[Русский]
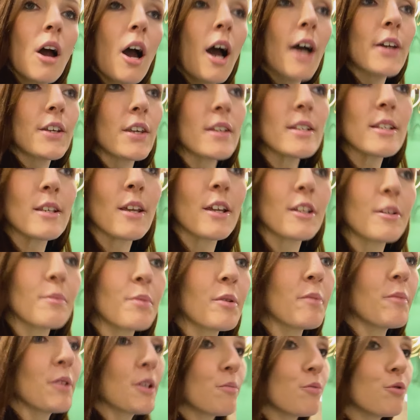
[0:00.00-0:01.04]
А если я,
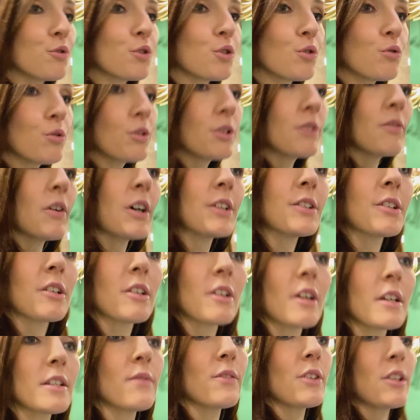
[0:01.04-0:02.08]
например, буду 2-3
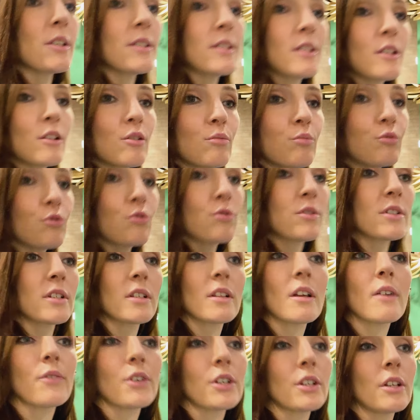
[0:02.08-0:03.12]
раза в неделю, будут
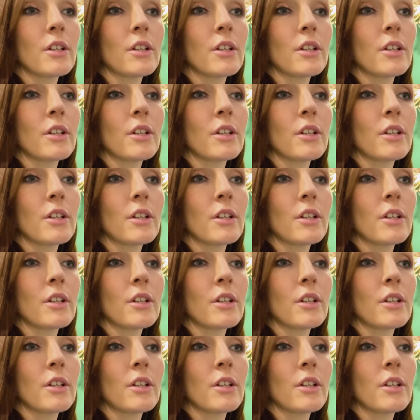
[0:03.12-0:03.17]
силовые